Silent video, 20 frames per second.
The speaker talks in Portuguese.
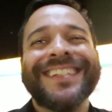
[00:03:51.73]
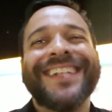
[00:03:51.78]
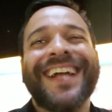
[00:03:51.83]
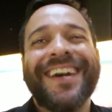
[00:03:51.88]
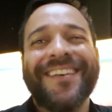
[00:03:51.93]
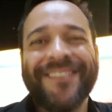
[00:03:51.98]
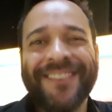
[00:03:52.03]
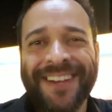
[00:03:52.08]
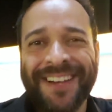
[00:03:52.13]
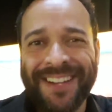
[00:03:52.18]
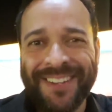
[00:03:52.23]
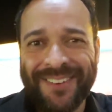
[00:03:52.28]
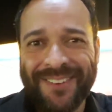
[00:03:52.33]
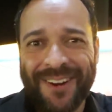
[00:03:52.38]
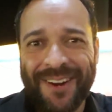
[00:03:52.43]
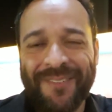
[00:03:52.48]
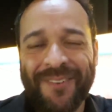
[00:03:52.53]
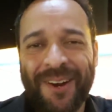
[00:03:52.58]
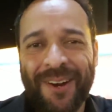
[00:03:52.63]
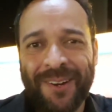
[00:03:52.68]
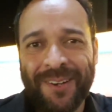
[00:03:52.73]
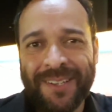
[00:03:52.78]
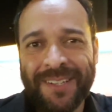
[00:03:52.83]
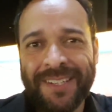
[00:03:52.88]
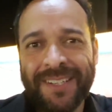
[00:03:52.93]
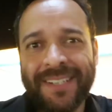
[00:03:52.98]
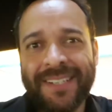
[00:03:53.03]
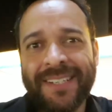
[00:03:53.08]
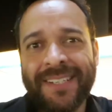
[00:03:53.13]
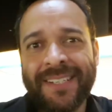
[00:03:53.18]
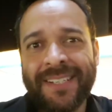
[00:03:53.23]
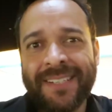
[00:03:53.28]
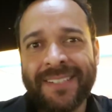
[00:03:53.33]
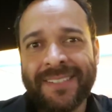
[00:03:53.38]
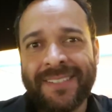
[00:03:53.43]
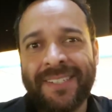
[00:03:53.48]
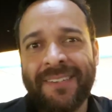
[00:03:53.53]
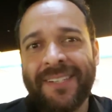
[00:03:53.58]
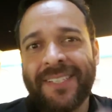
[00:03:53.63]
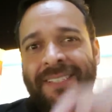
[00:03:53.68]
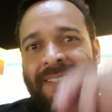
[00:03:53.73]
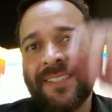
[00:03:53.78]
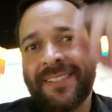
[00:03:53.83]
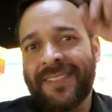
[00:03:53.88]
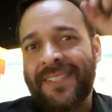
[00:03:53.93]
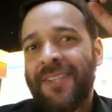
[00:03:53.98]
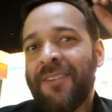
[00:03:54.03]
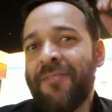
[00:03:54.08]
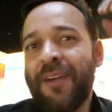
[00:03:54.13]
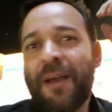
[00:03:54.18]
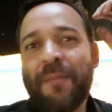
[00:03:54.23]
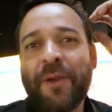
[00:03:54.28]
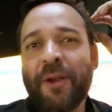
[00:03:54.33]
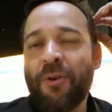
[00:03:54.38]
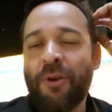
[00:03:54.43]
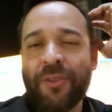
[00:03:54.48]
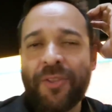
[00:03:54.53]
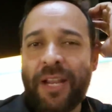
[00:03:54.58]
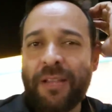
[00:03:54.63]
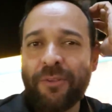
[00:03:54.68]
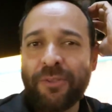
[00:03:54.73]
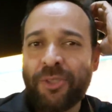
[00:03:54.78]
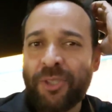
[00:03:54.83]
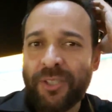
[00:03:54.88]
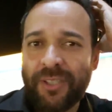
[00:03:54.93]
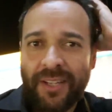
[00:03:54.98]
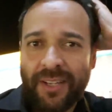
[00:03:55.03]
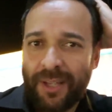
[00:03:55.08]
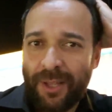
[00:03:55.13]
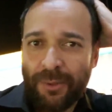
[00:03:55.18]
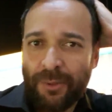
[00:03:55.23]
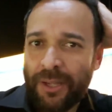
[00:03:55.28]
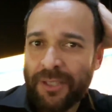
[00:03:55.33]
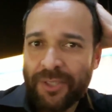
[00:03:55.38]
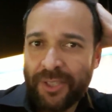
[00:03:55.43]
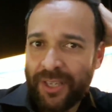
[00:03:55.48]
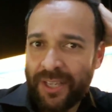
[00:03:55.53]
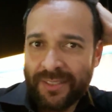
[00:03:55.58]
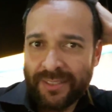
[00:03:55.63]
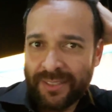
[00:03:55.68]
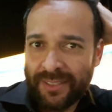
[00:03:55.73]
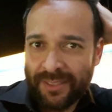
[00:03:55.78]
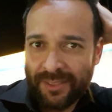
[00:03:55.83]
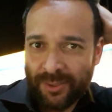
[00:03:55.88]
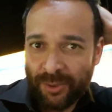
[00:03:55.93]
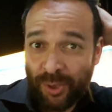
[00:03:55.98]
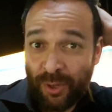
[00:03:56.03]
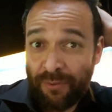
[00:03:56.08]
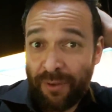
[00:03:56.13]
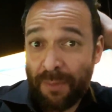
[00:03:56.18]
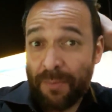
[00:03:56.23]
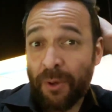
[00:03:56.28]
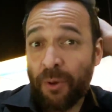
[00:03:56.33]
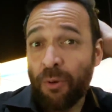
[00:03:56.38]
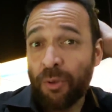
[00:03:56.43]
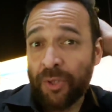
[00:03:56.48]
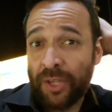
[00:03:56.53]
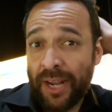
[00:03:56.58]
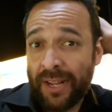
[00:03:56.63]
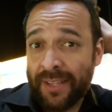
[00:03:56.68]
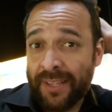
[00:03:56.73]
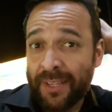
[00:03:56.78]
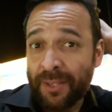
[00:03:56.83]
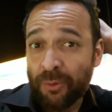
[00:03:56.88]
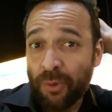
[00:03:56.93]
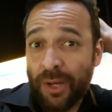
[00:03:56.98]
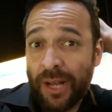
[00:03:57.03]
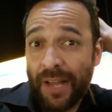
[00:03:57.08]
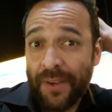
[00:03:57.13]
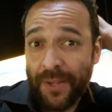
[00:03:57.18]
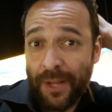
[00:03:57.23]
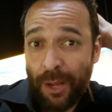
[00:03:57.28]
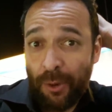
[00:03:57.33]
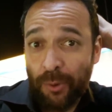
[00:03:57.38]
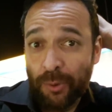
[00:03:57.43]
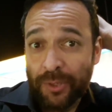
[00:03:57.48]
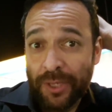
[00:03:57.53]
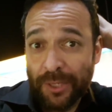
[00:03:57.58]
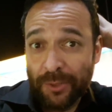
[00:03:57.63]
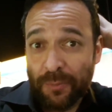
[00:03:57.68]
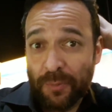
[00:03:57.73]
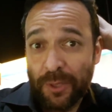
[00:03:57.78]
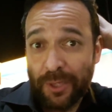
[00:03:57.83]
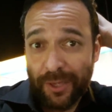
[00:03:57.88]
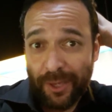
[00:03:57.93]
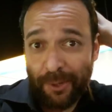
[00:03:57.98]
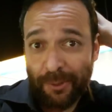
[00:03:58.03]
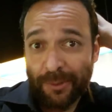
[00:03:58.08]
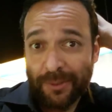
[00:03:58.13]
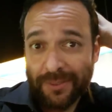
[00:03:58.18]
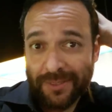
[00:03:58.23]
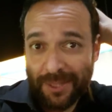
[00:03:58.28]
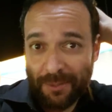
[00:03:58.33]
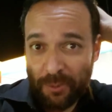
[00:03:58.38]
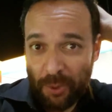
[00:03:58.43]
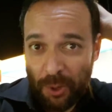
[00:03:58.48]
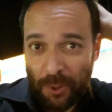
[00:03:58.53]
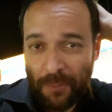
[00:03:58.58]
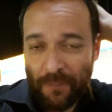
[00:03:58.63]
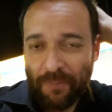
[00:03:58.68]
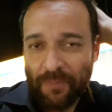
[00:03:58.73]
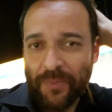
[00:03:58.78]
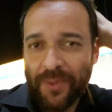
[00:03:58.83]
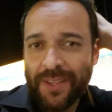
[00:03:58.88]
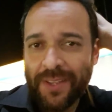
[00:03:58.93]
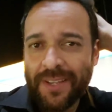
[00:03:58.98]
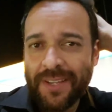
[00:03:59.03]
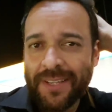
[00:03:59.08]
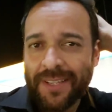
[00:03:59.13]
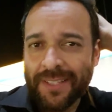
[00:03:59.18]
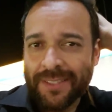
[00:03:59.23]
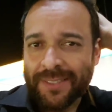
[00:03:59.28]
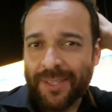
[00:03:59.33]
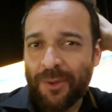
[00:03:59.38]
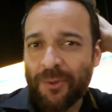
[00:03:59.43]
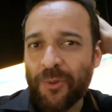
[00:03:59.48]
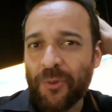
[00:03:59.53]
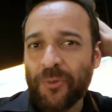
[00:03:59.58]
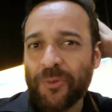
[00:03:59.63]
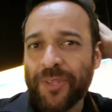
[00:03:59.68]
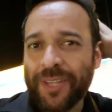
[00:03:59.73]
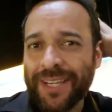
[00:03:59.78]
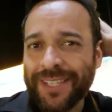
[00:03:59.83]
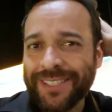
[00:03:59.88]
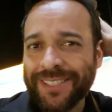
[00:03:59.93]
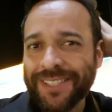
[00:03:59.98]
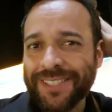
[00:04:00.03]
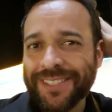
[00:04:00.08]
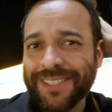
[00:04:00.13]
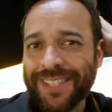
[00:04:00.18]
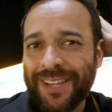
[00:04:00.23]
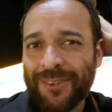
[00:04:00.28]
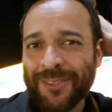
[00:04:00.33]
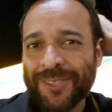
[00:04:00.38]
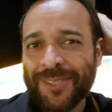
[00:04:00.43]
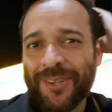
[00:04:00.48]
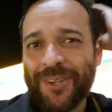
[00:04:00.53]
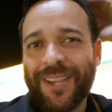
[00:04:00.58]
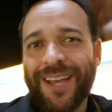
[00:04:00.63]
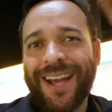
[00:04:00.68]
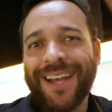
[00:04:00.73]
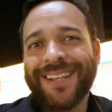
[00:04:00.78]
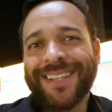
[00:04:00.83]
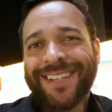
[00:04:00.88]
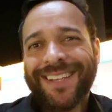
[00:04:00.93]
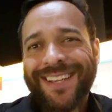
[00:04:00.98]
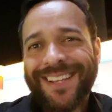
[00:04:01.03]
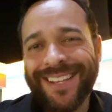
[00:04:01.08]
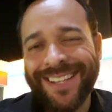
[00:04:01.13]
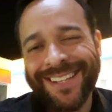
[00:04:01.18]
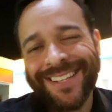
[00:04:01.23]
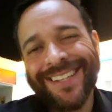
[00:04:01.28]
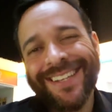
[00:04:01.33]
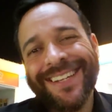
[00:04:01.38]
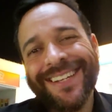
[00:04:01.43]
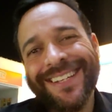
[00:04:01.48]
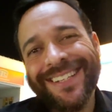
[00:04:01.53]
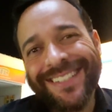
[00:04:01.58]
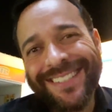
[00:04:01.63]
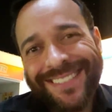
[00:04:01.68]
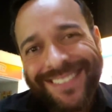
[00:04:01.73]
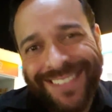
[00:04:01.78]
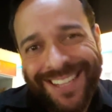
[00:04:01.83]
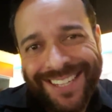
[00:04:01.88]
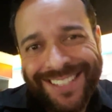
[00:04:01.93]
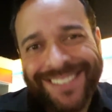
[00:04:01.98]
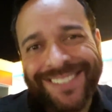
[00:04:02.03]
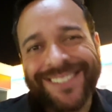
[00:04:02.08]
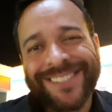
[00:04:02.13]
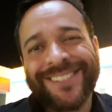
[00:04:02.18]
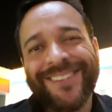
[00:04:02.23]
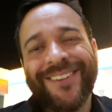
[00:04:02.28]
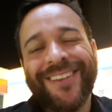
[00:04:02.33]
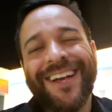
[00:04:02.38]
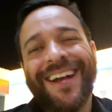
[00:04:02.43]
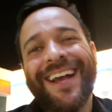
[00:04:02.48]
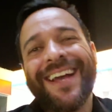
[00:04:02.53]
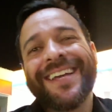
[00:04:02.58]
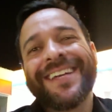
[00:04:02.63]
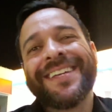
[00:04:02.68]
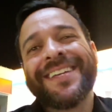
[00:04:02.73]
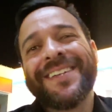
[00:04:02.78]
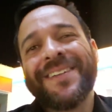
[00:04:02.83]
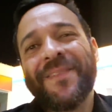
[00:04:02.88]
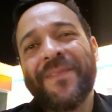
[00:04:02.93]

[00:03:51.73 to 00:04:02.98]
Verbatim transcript: tá vendo, meu irmão? Você não vai me encontrar no Tinder não, não adianta. Só vai me encontrar aqui no canal Nando Pinheiro, tá bom? Então não deixa de dar o seu like aí, deixe seu like,